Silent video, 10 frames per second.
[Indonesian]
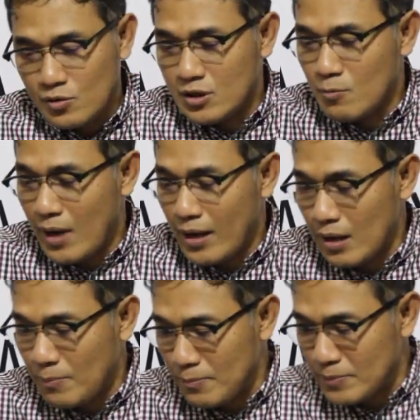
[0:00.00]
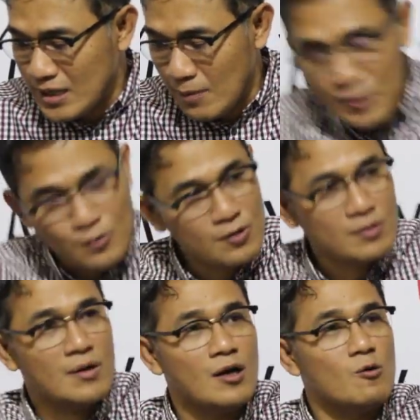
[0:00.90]
jumlahnya besar
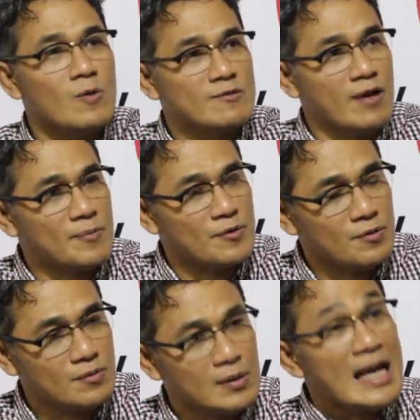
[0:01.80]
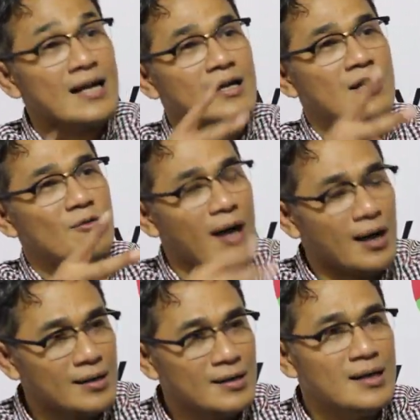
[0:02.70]
penduduk, luas wilayah penduduk.
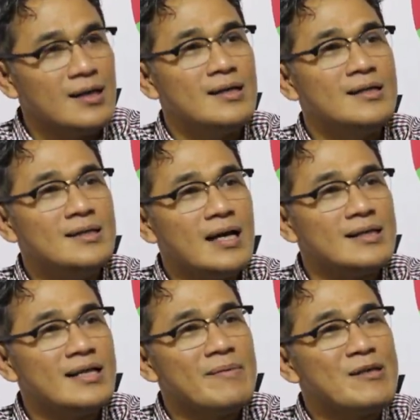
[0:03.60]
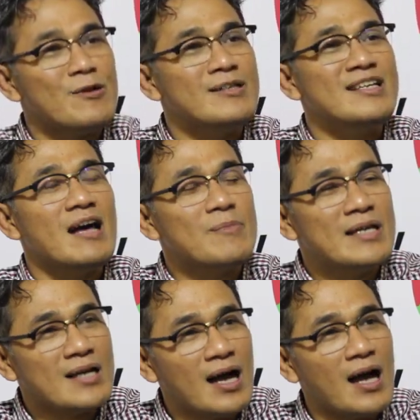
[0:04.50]
Kedua, dia tidak mengikuti
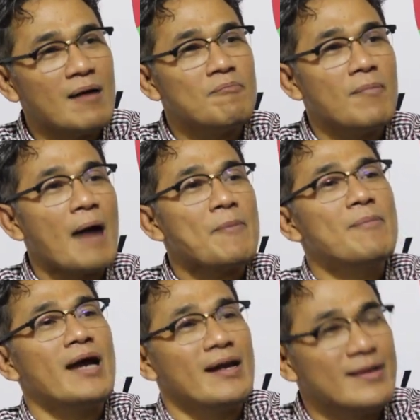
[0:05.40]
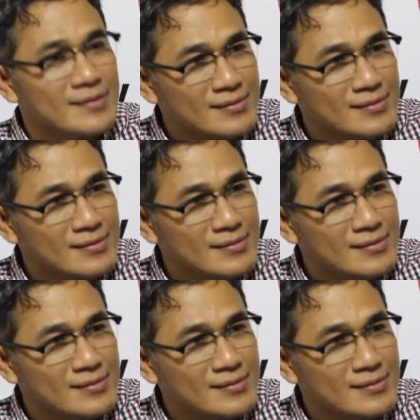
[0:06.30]
dinamika APBN.